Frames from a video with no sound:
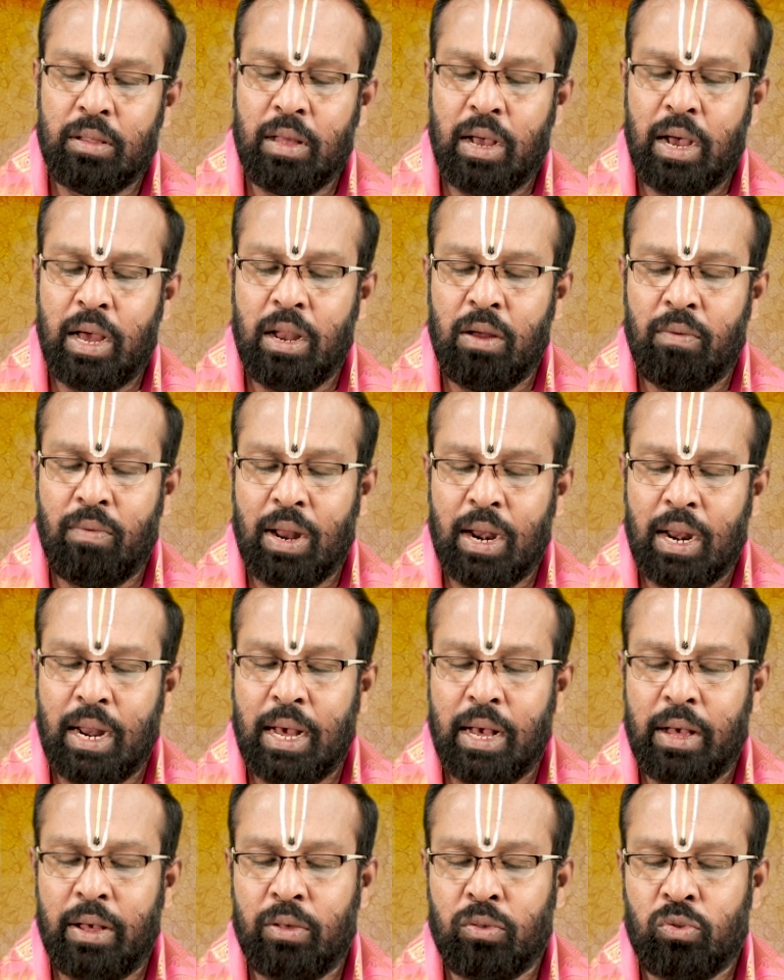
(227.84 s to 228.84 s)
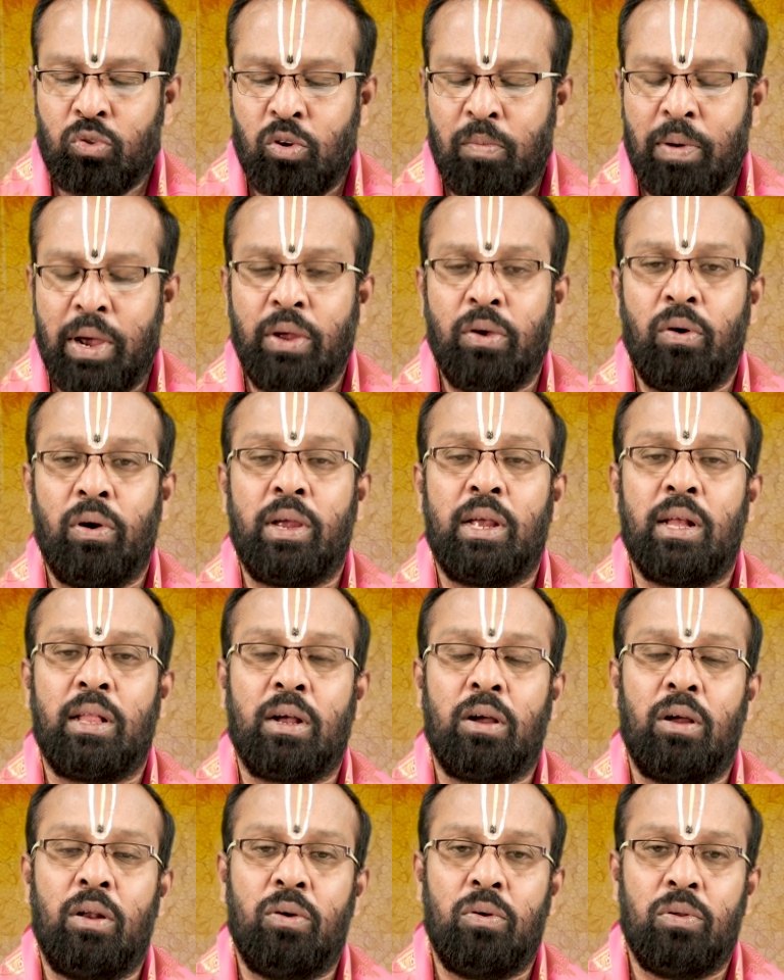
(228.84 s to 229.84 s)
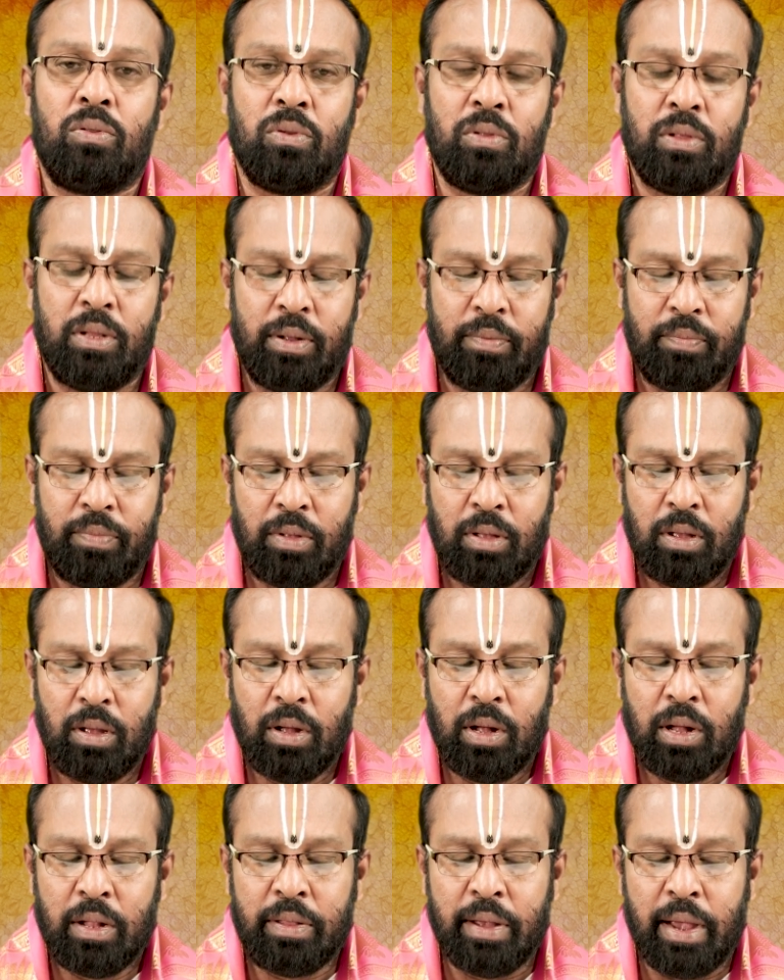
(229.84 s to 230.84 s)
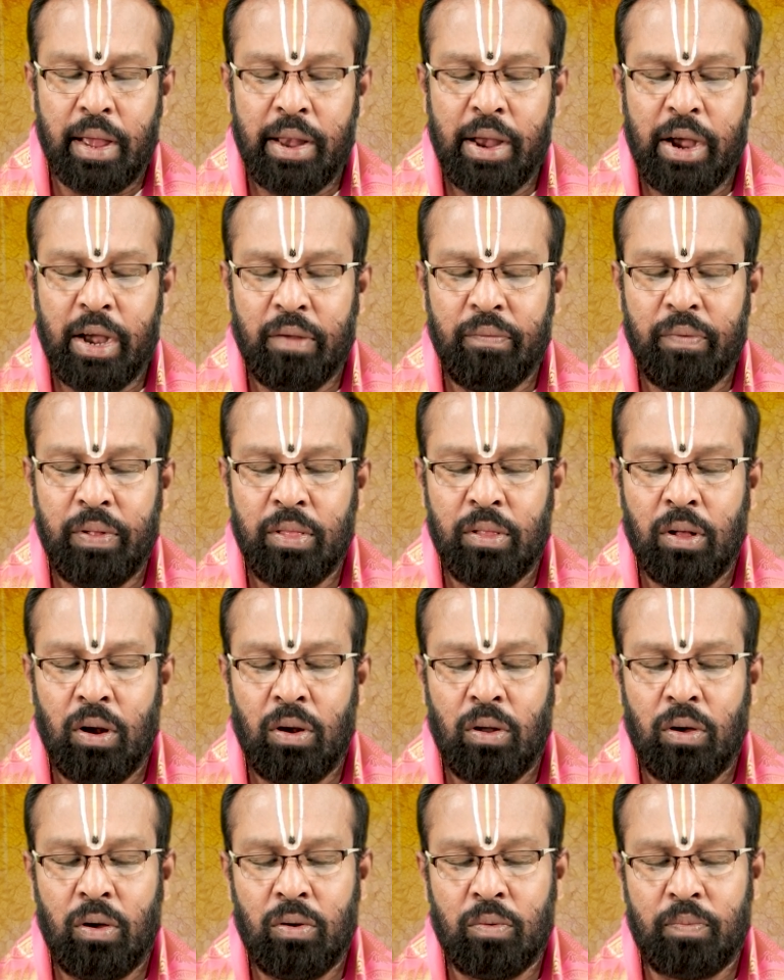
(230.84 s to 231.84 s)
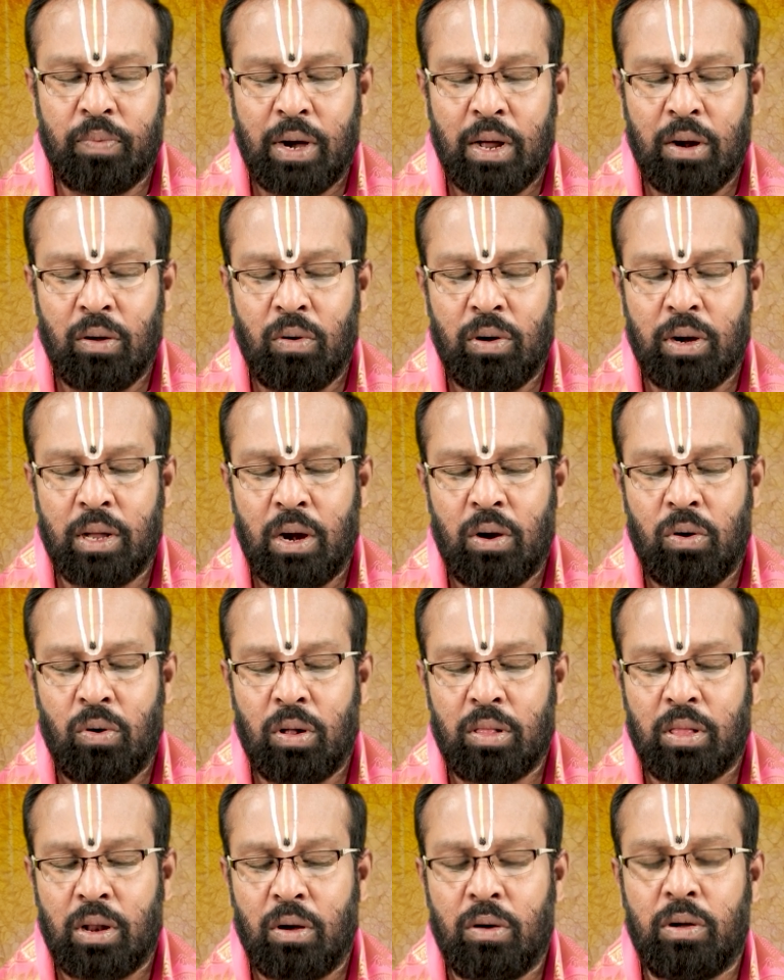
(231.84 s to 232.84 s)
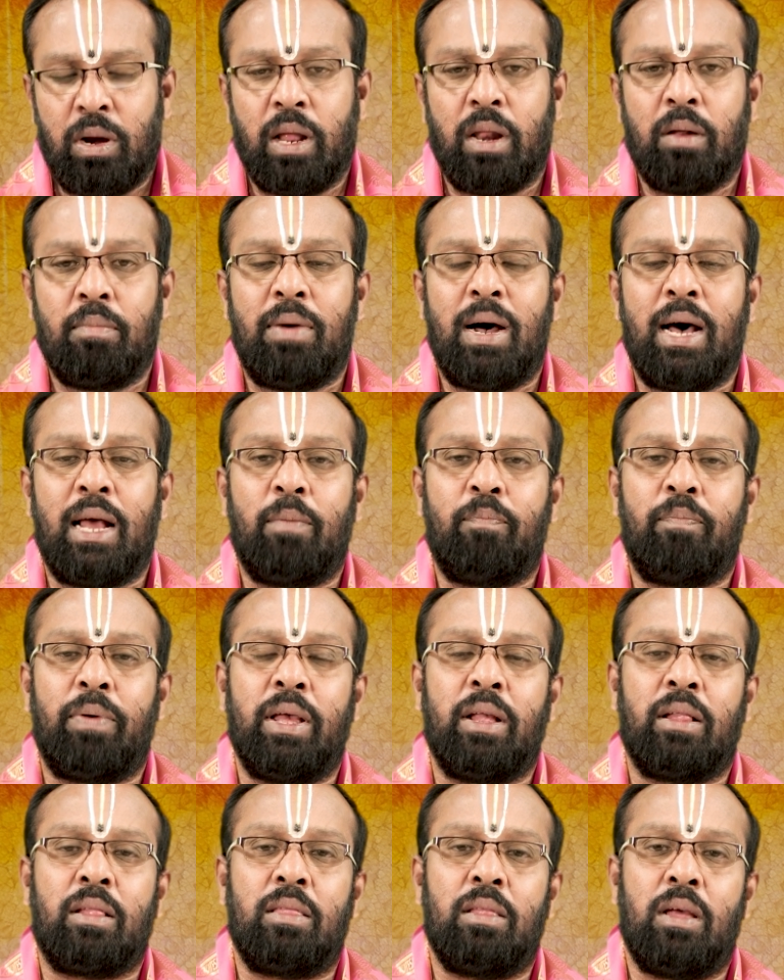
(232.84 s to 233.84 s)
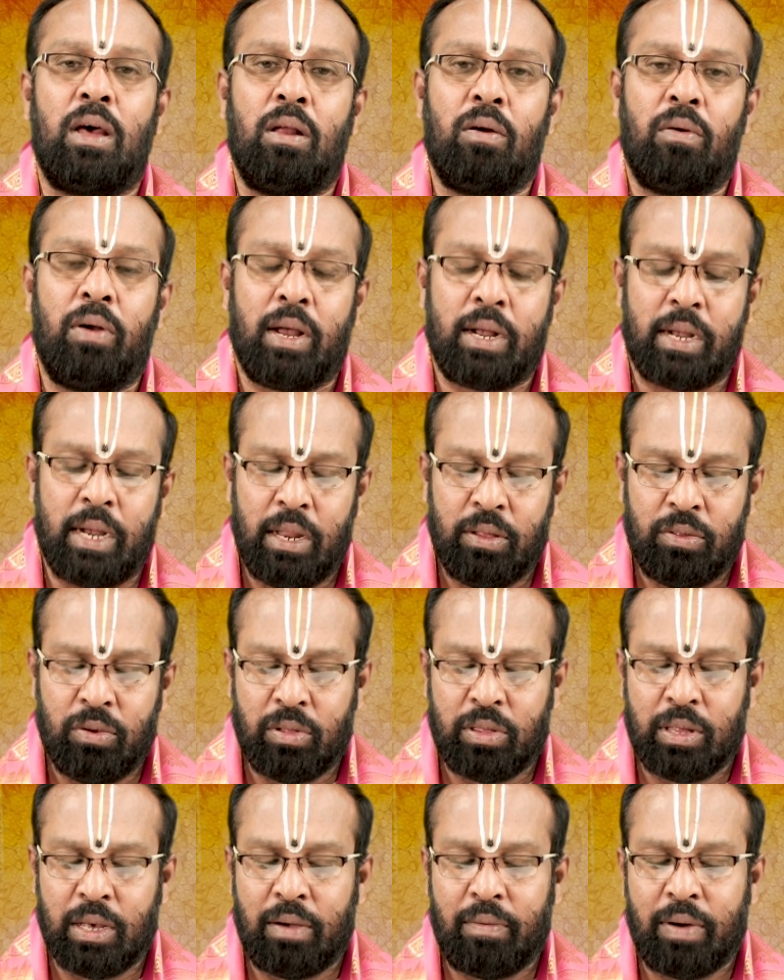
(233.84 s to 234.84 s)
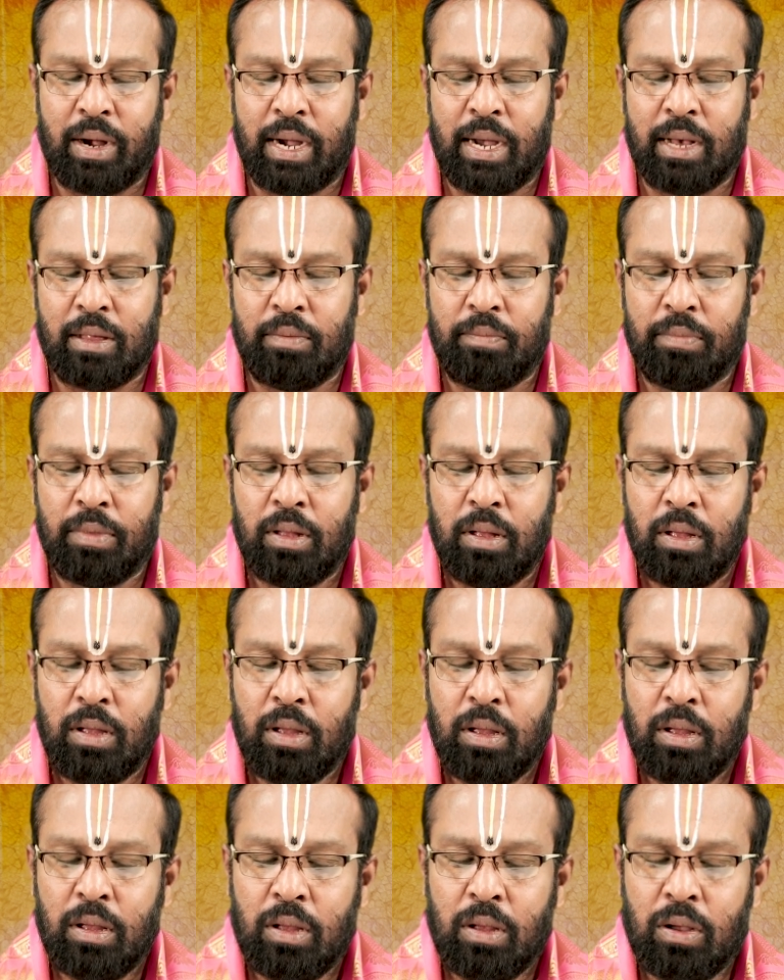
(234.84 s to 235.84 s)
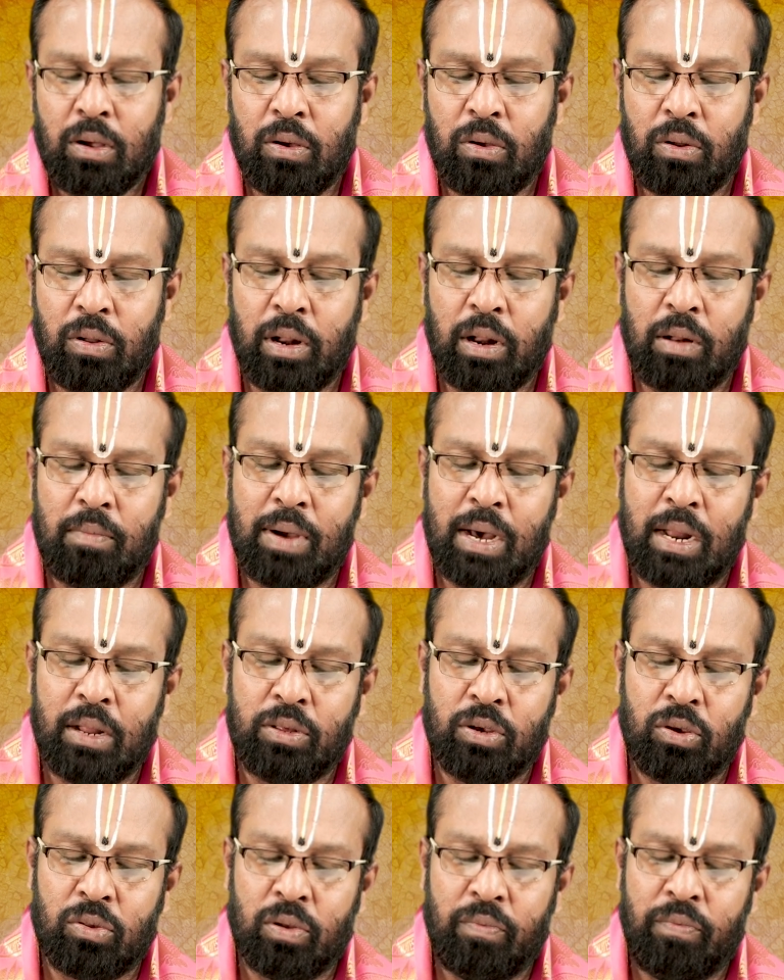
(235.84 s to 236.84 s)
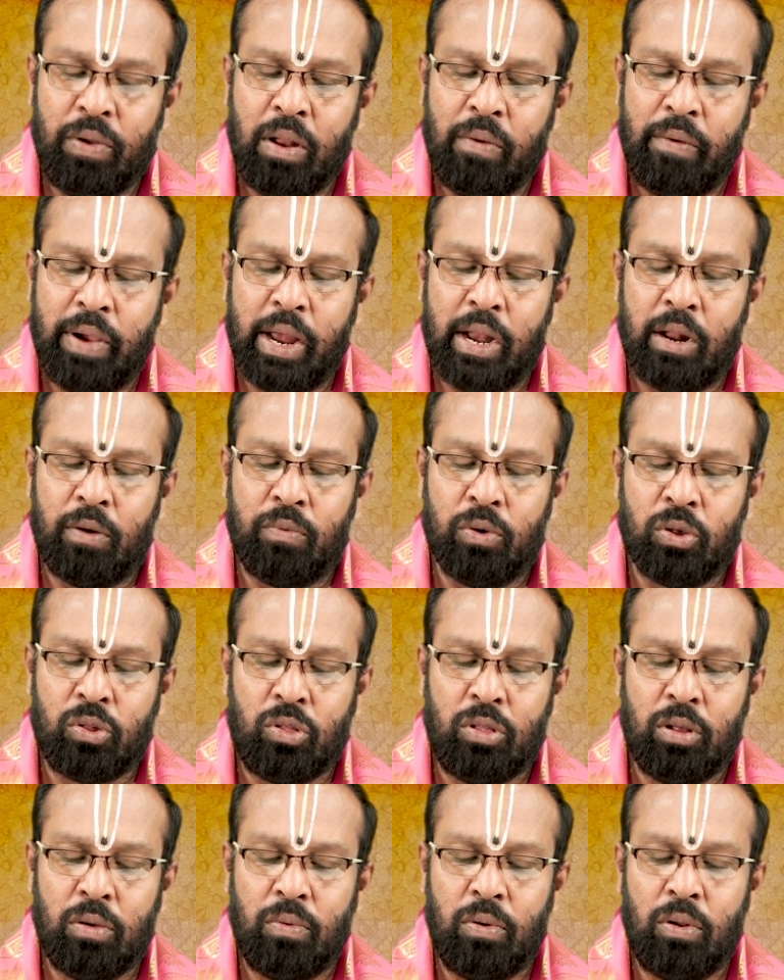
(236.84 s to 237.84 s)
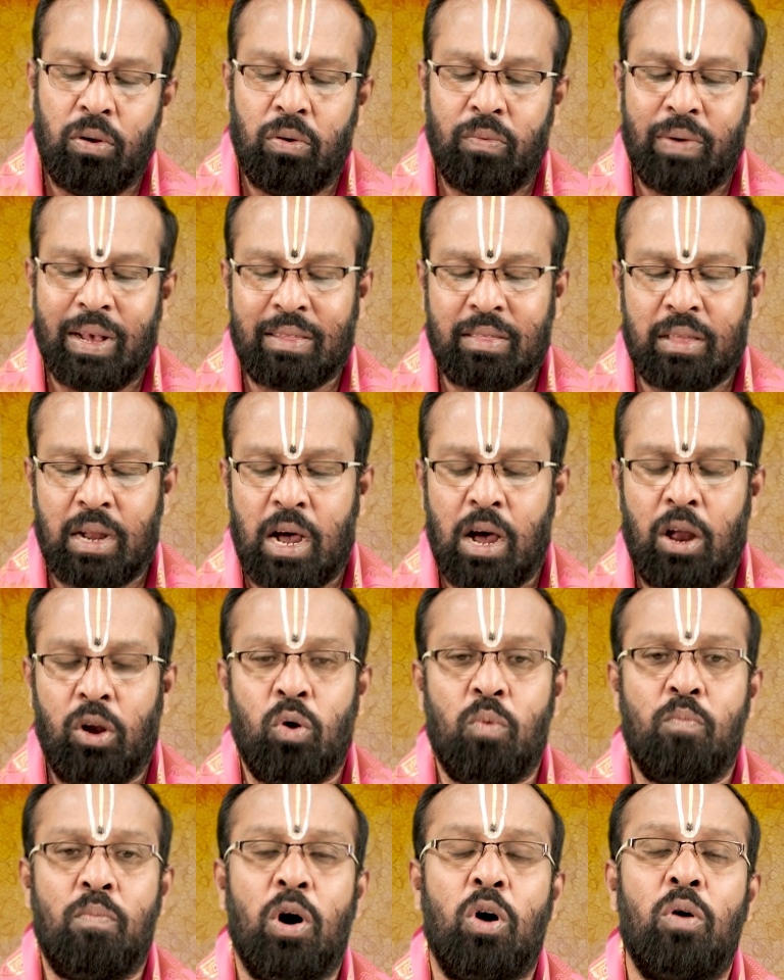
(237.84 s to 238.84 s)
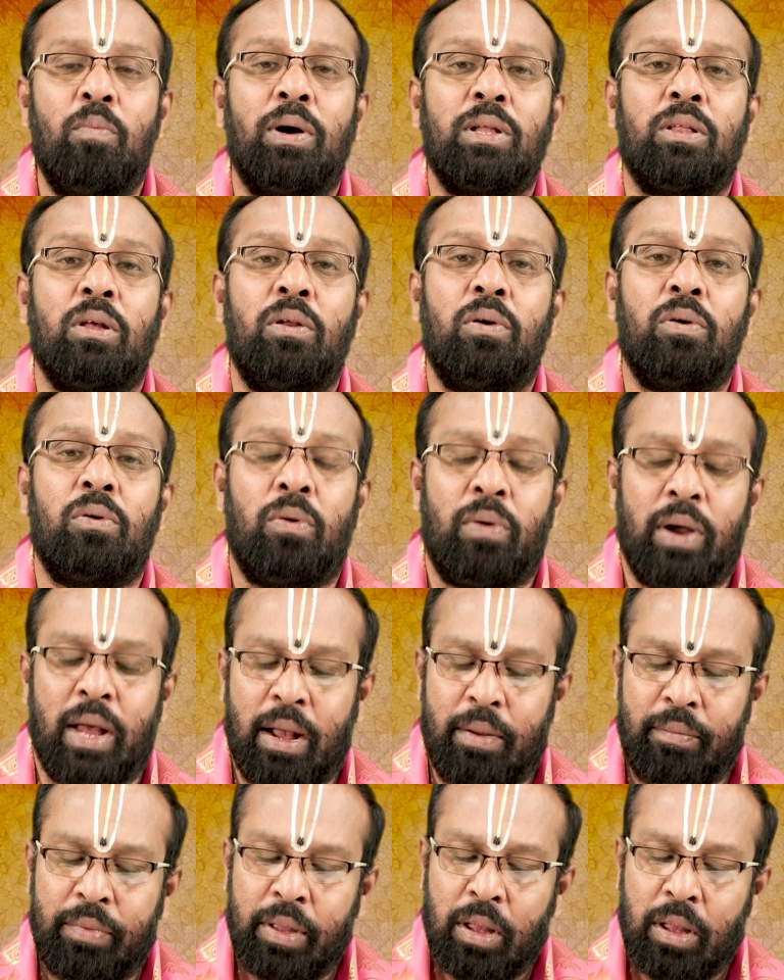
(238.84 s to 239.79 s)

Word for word: దానివల్ల శుభయోగ్యత కలుగుతుంది తేనేటి విందుల్లోనూ పాల్గొంటారు నూతన గృహ నిర్మాణ ప్రయత్నాలు కూడా కలిసి వచ్చే అవకాశం గృహ నిర్మాణాలు చేసే విలువైన వస్తువులు వస్త్రాలు బహుమతులు కూడా